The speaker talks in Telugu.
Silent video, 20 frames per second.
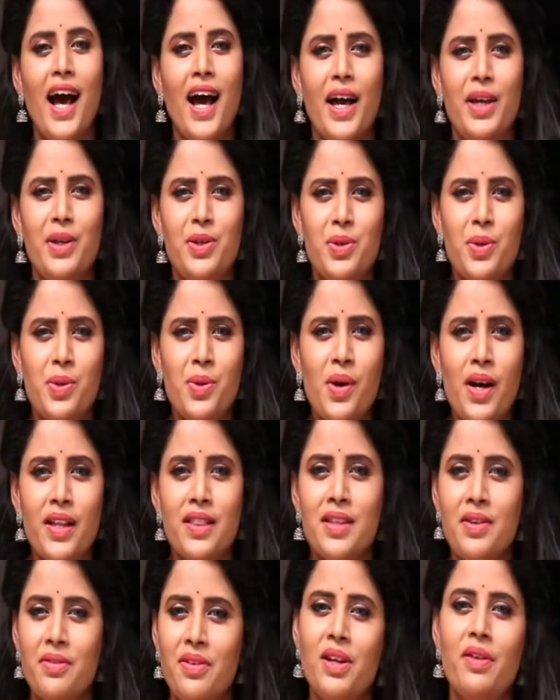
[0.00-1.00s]
అయ్యో
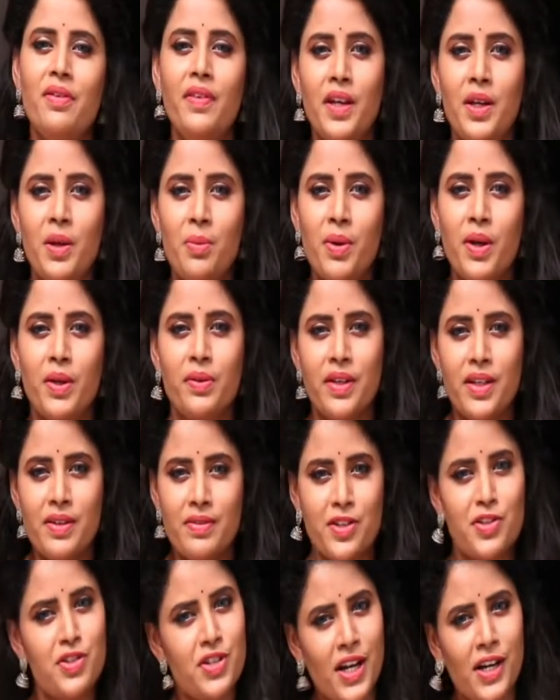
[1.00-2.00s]
అంత విలువైన బరువైన
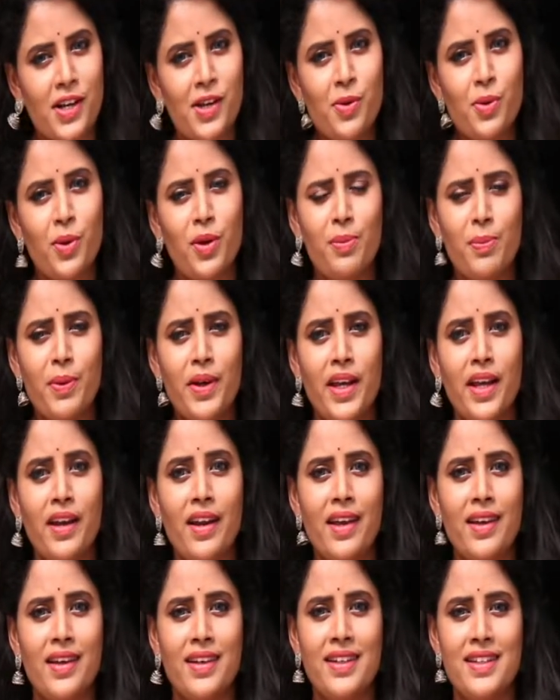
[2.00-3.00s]
వజ్రాన్ని
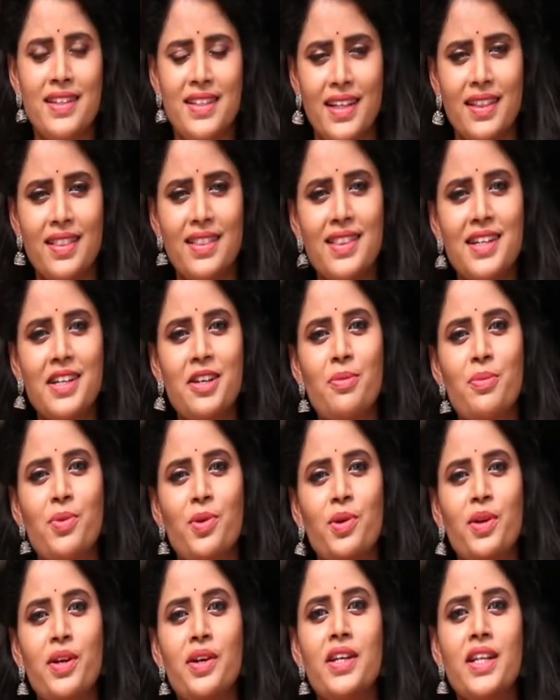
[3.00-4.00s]
కోల్పోయానే ఎంతటి
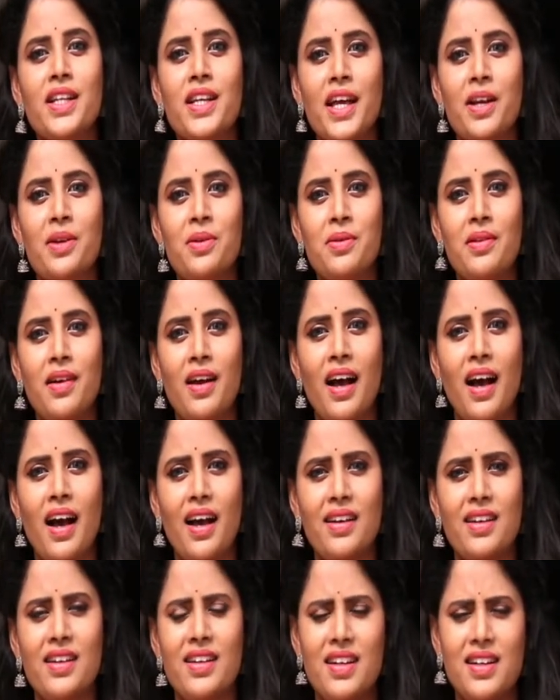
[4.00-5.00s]
మూర్ఖుడిని నేను
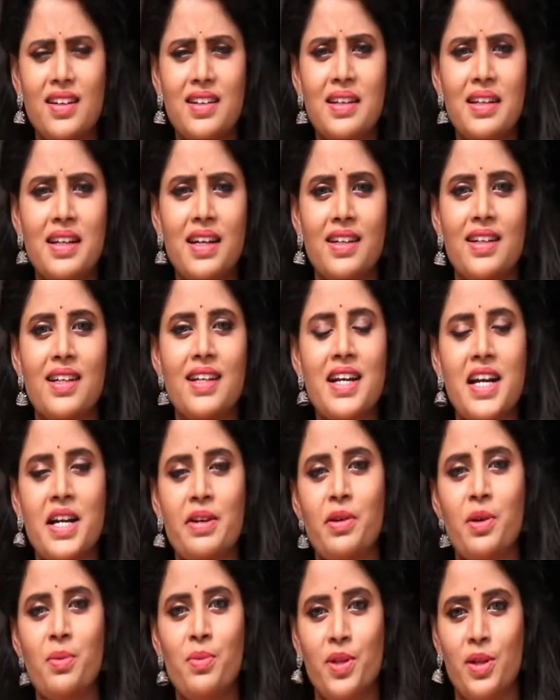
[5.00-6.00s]
అని గట్టి గట్టిగా
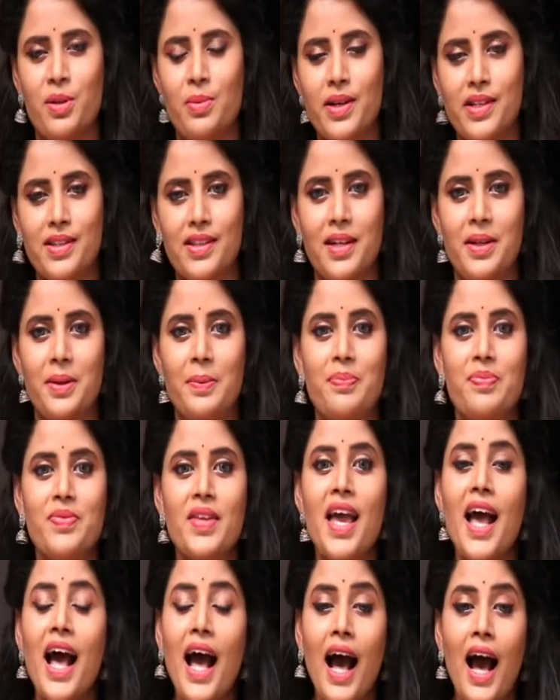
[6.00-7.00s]
ఏడవడం మొదలు పెడతాడు
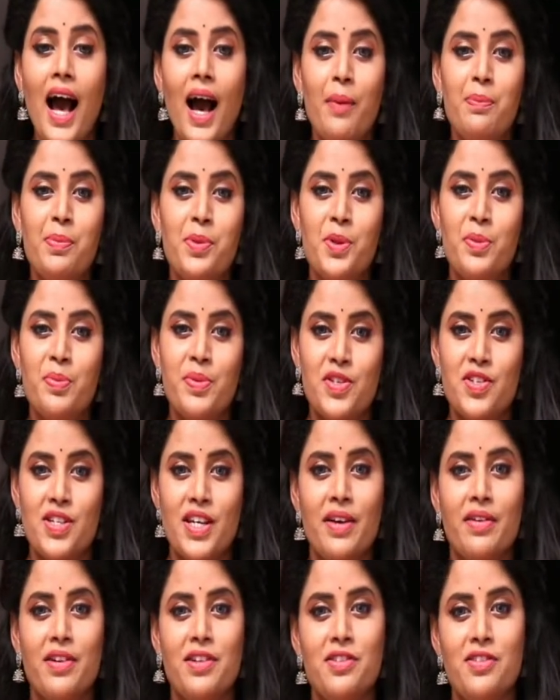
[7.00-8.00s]
అప్పుడు
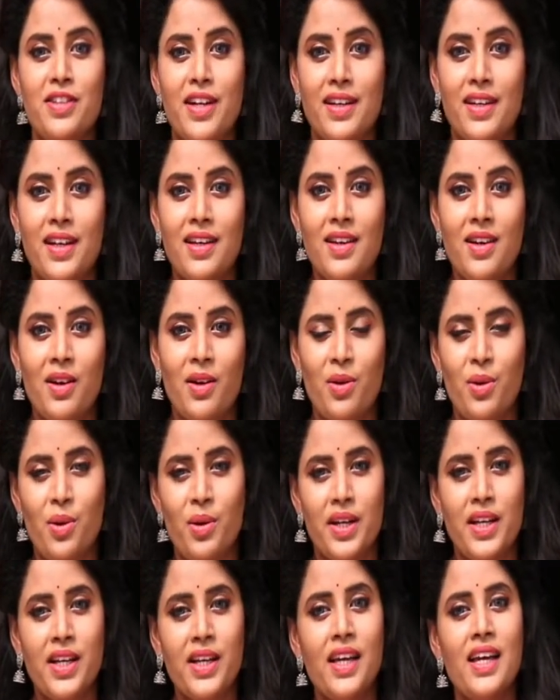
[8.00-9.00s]
పిచ్చికేమంటుందంటే
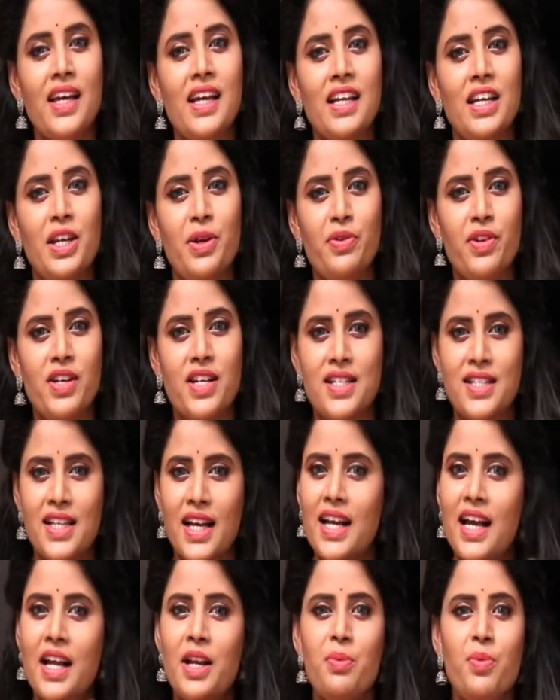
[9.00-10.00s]
ఓరి నీవు
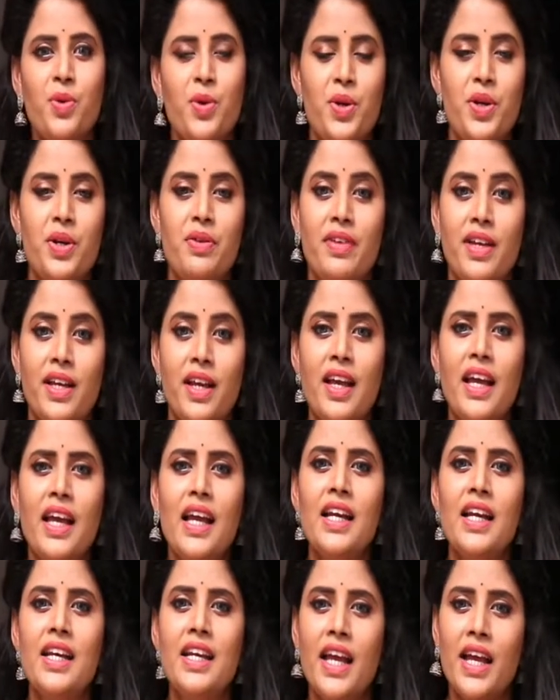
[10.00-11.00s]
నిజంగానే మూర్ఖుడివి
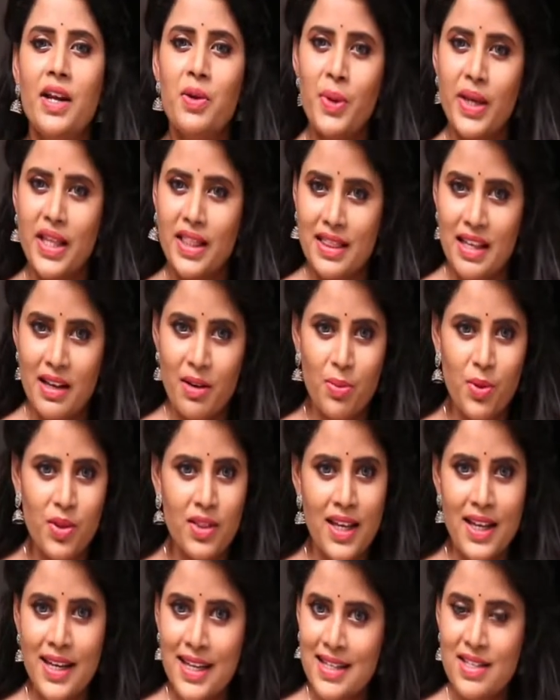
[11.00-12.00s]
నేను
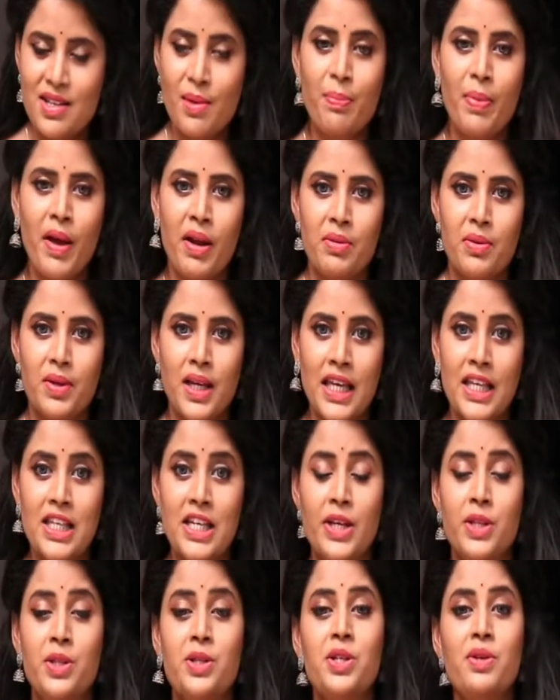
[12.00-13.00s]
ఇంతకుముందే నీకు చెప్పాను
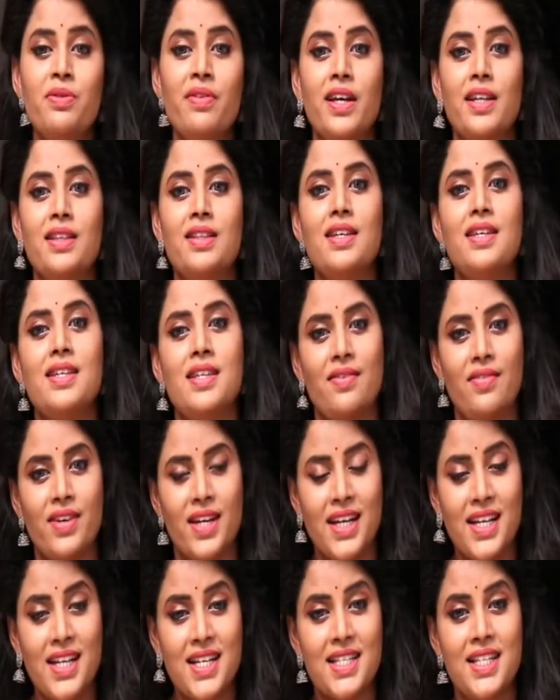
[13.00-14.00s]
ఎదుటి వ్యక్తి
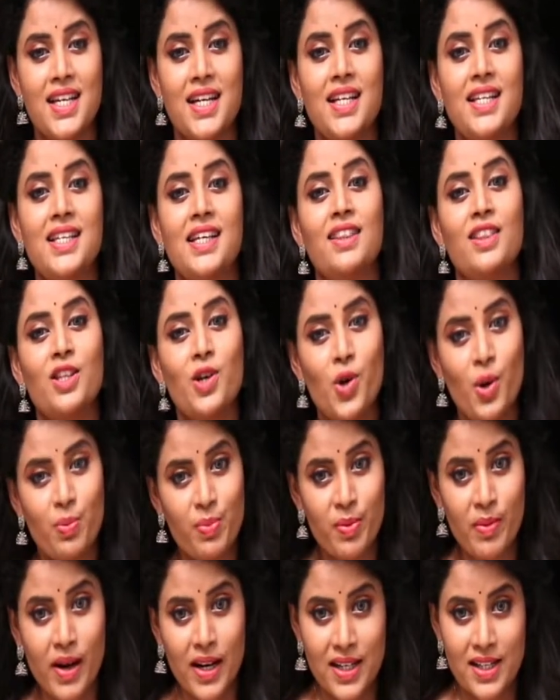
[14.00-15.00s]
ఎవరైనా సరే ఎంత
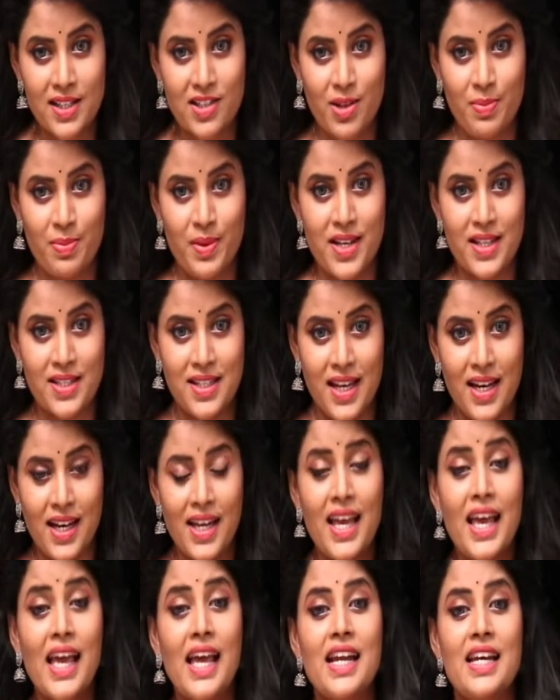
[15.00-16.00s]
గొప్ప మాటలు చెప్పినా
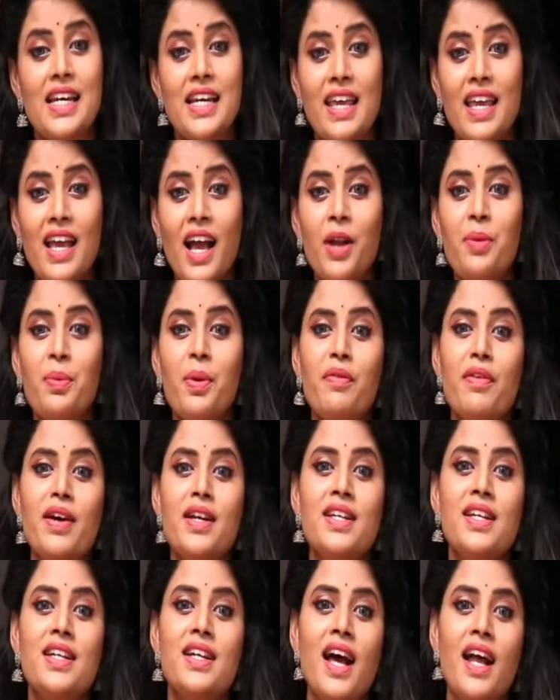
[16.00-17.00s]
సరే నీ
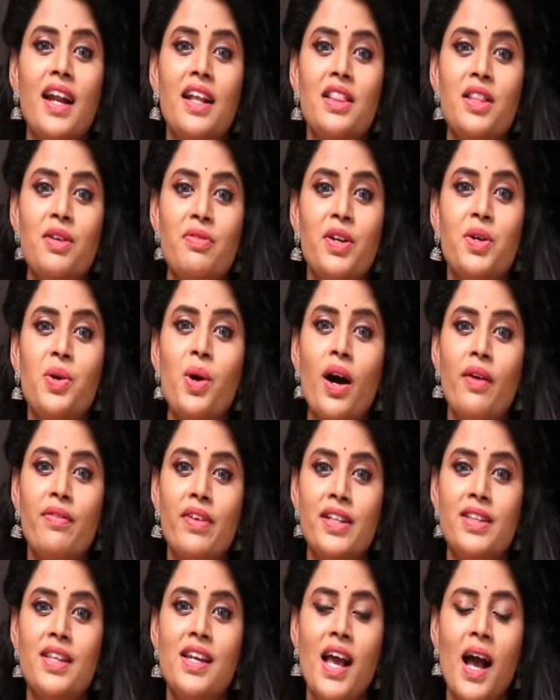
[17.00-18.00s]
అనుభవానికి రానంత వరకు ఆ
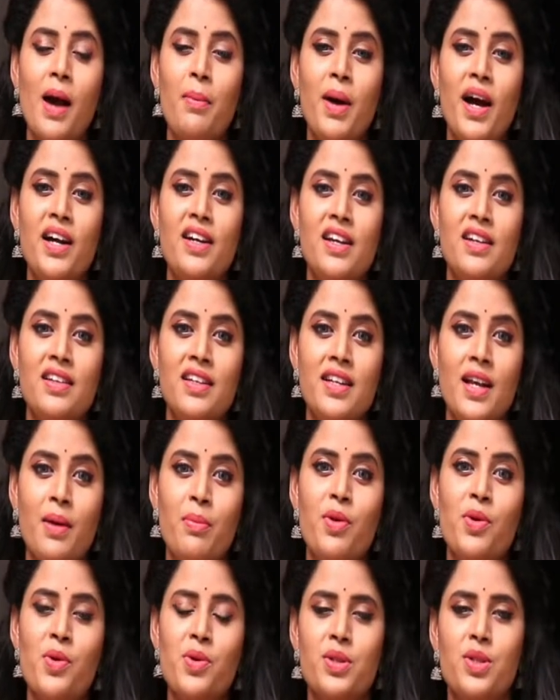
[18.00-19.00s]
వ్యక్తిని ఆ మాటల్ని
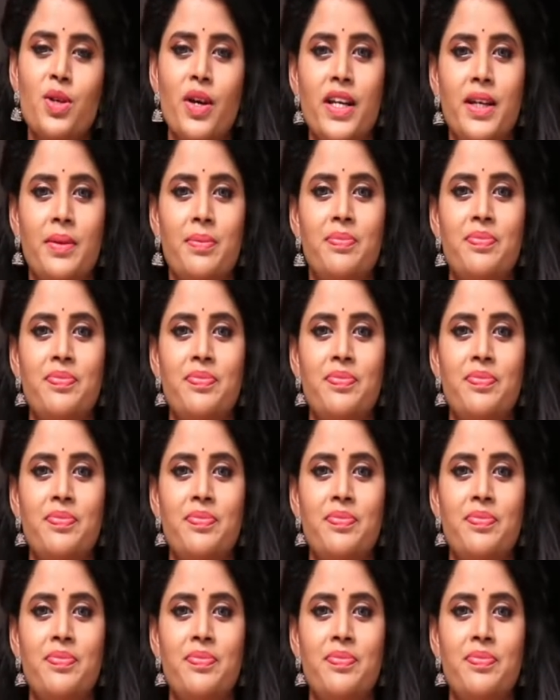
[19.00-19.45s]
నమ్మకూడదు అని